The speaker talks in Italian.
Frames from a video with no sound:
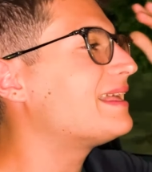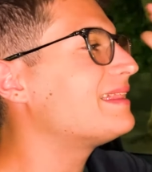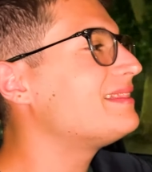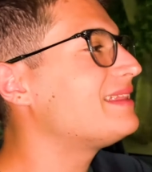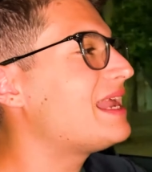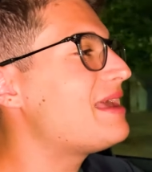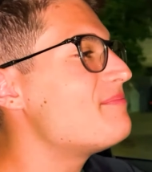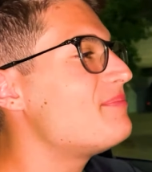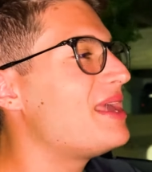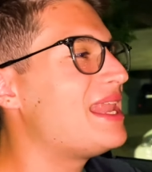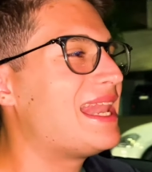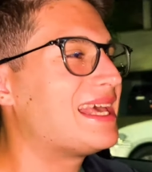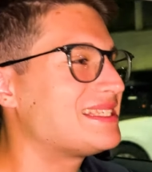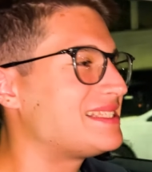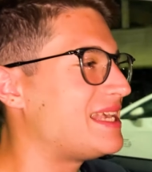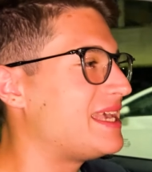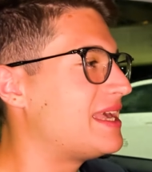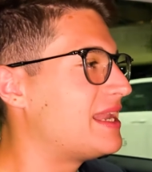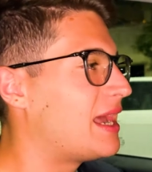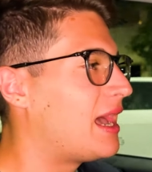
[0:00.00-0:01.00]
andrebbe la
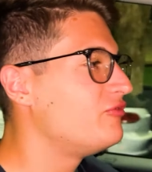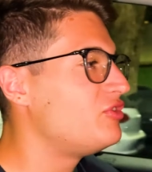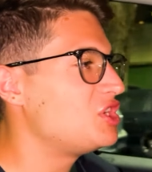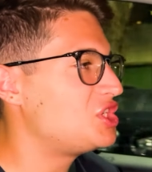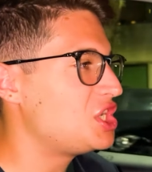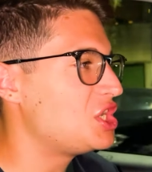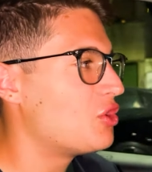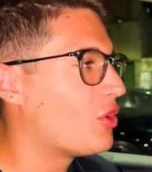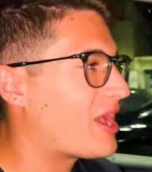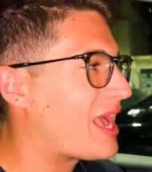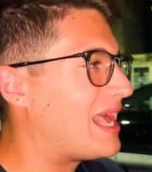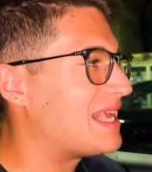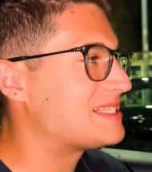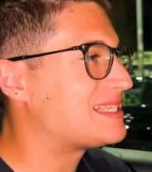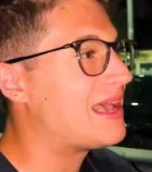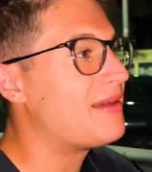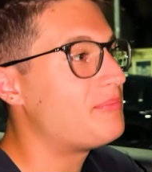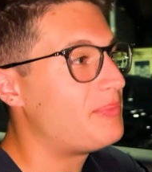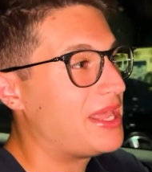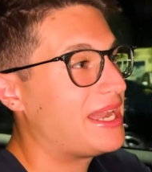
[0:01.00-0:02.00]
sera Vicino
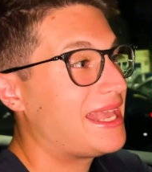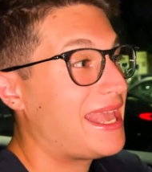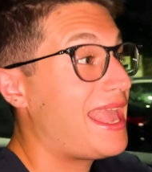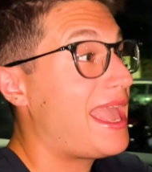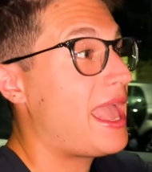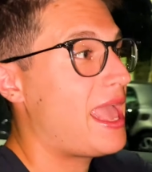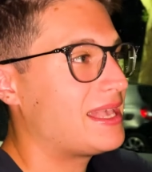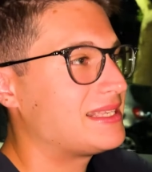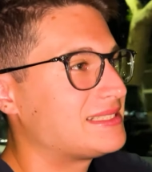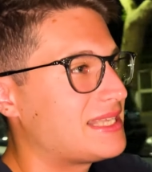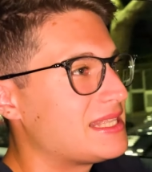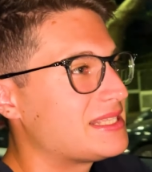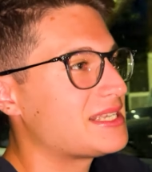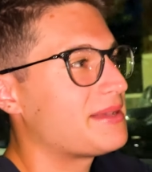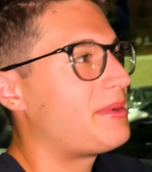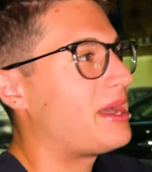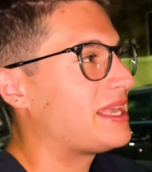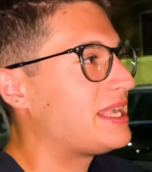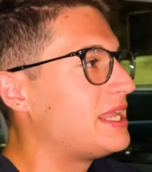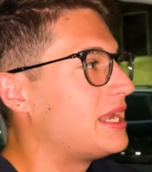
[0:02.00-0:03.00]
casa perché è senza
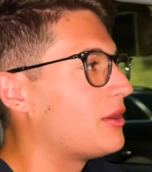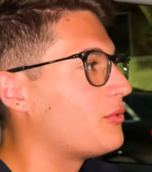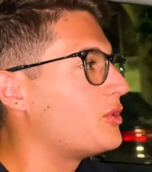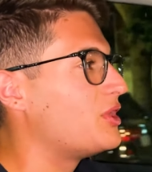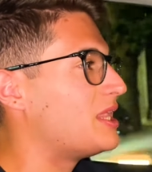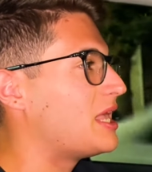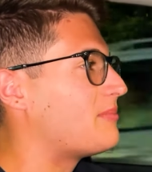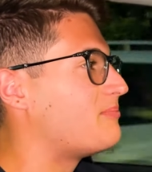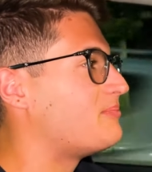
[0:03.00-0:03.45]
macchina quindi a